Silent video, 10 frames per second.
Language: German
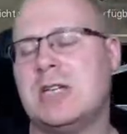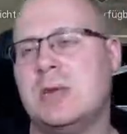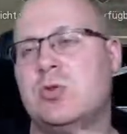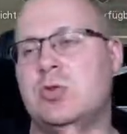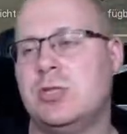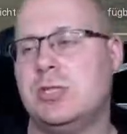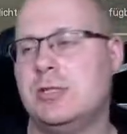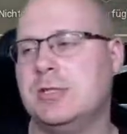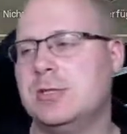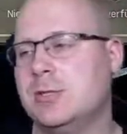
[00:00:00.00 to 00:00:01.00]
Time to
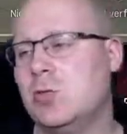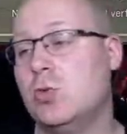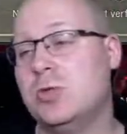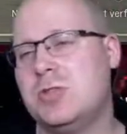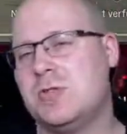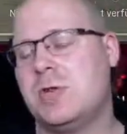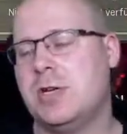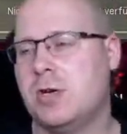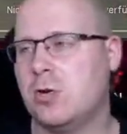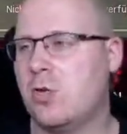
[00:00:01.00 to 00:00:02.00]
Kill äh, und
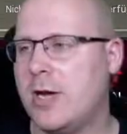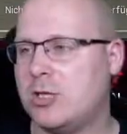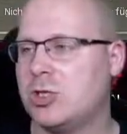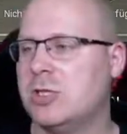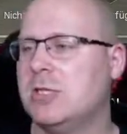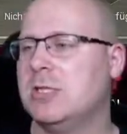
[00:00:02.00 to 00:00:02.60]
vor allen Dingen auch noch Range.